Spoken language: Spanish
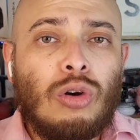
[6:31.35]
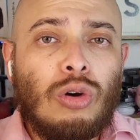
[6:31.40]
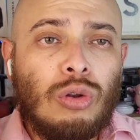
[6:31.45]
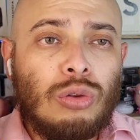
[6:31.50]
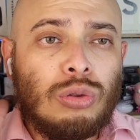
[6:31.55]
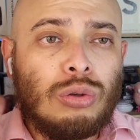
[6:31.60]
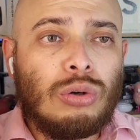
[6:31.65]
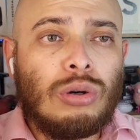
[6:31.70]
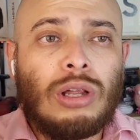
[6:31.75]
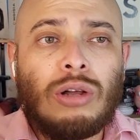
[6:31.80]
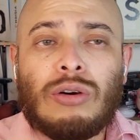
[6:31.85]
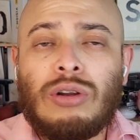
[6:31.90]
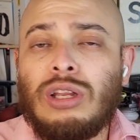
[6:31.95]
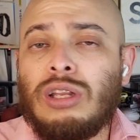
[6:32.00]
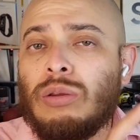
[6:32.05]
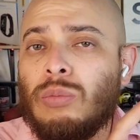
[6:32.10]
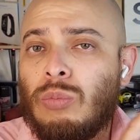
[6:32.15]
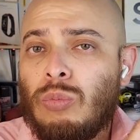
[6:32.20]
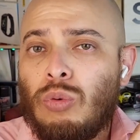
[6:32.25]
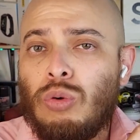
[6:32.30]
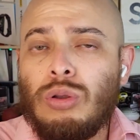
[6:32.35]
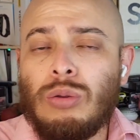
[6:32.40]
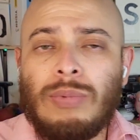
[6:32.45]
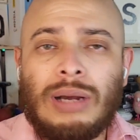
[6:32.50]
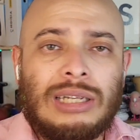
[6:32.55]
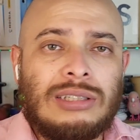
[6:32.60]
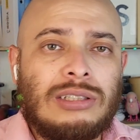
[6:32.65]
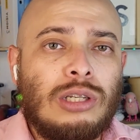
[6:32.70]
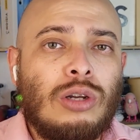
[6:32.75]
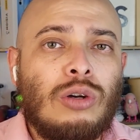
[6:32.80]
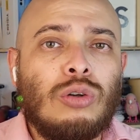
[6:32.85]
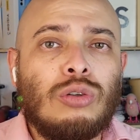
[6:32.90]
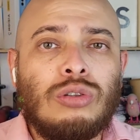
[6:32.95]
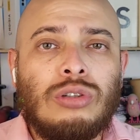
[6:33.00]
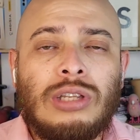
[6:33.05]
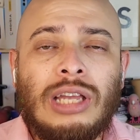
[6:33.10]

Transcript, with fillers: controladores muy básicos,